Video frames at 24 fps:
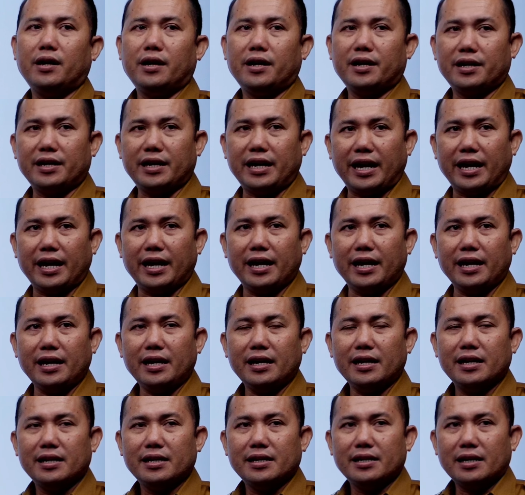D
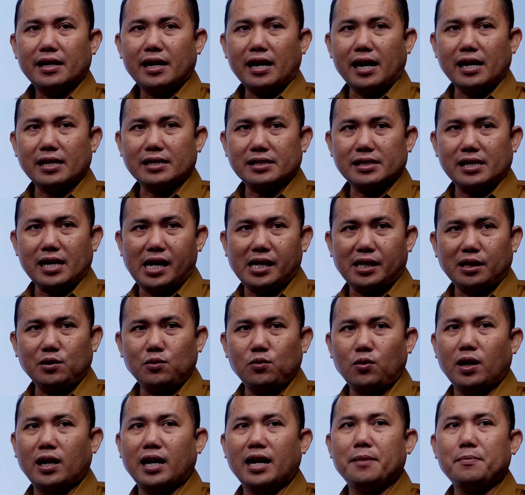akar
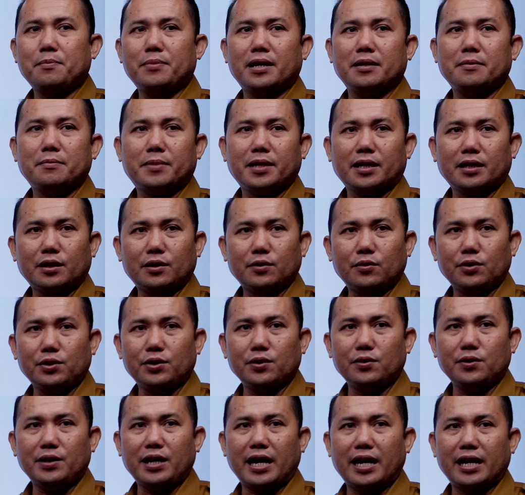
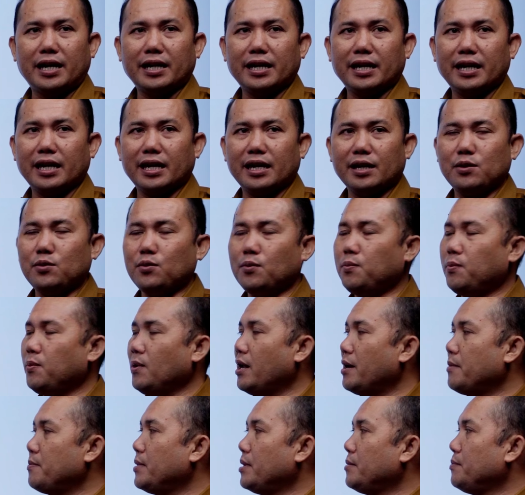2847 dan E
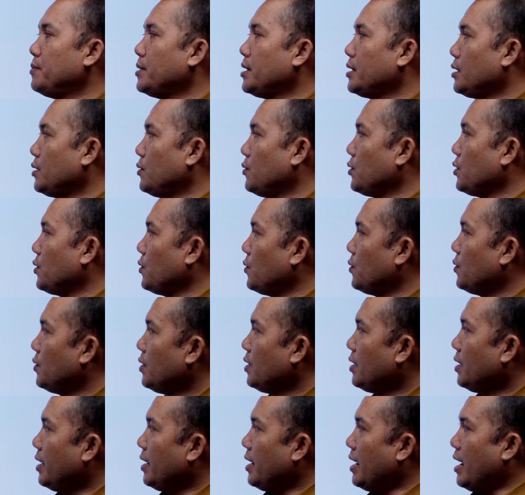
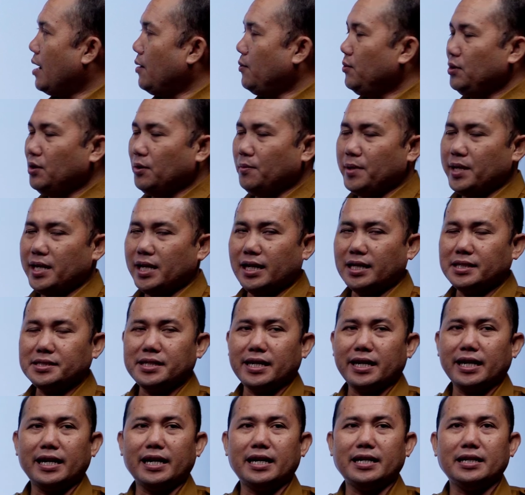2847. Nah, untuk
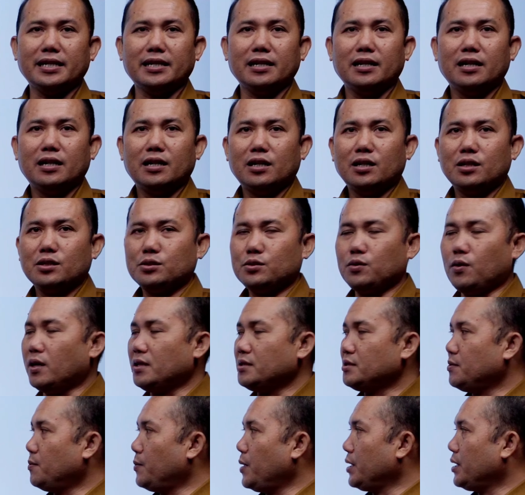menyelesaikan
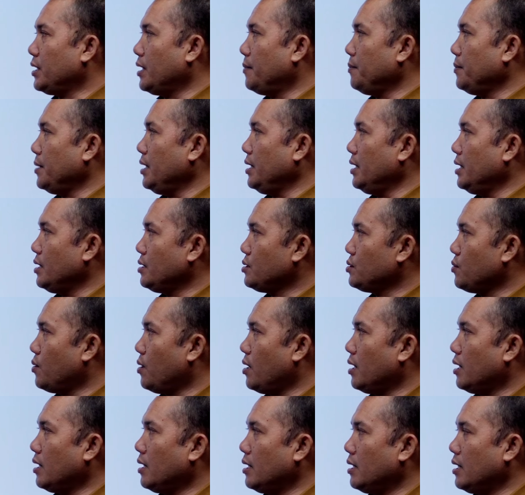soal semacam ini,
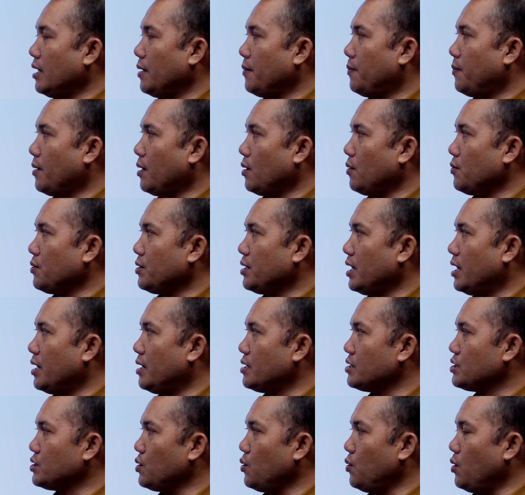soal level ujian
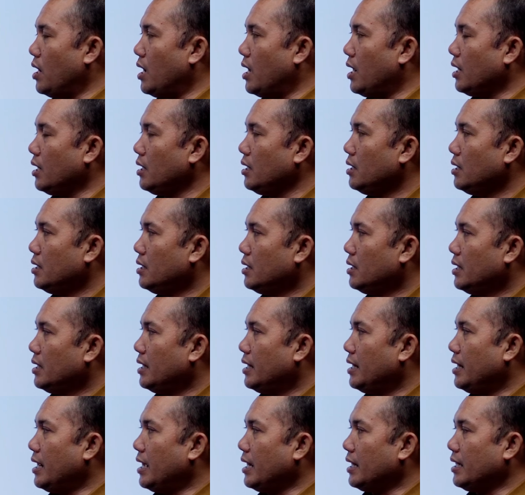nasional,
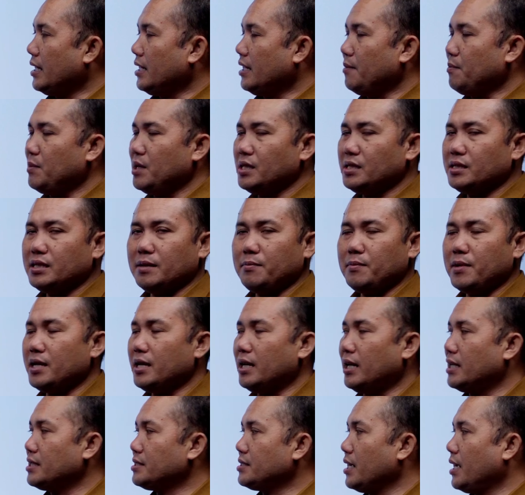nah kita bisa
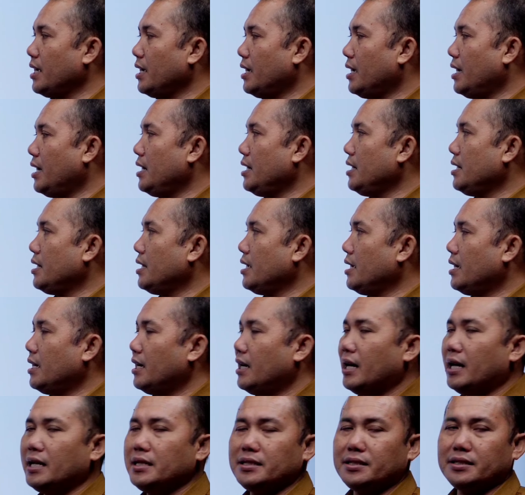menyelesaikan
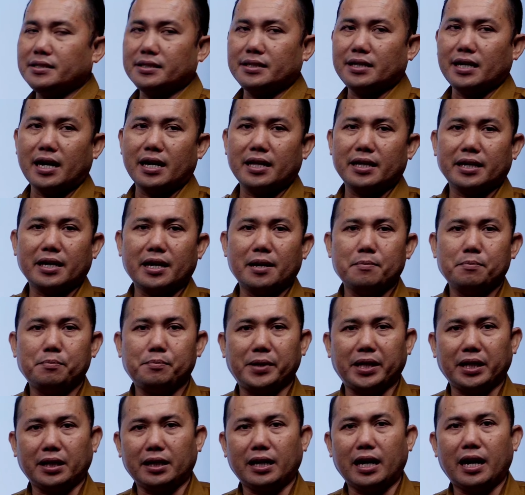dengan cara yang
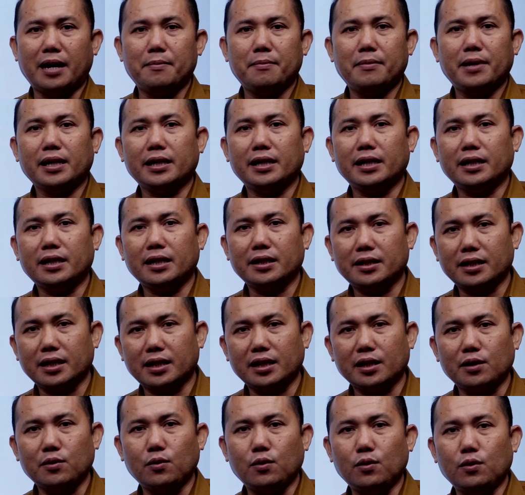pertama kita
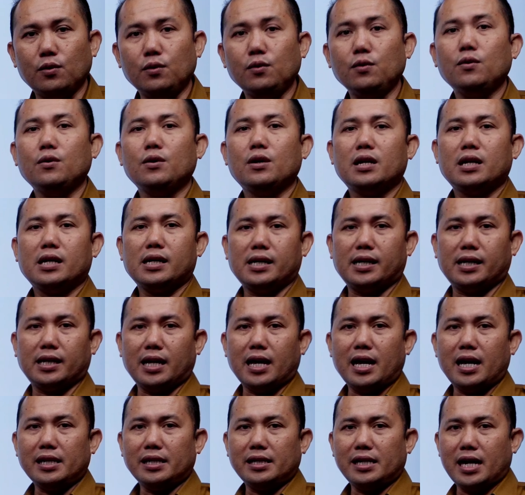cari dulu
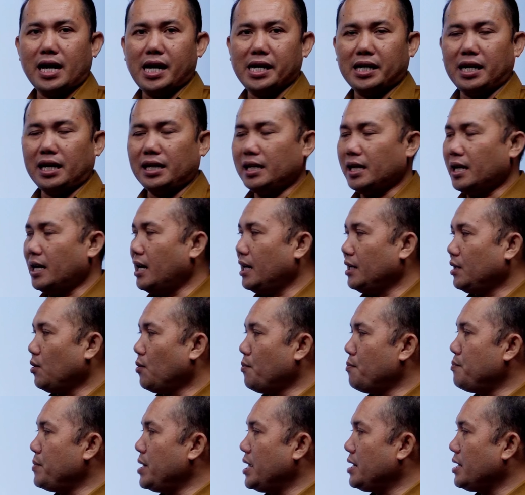rata-rata
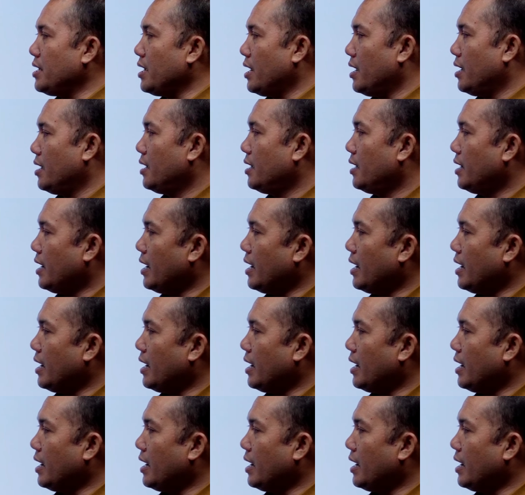atau minnya.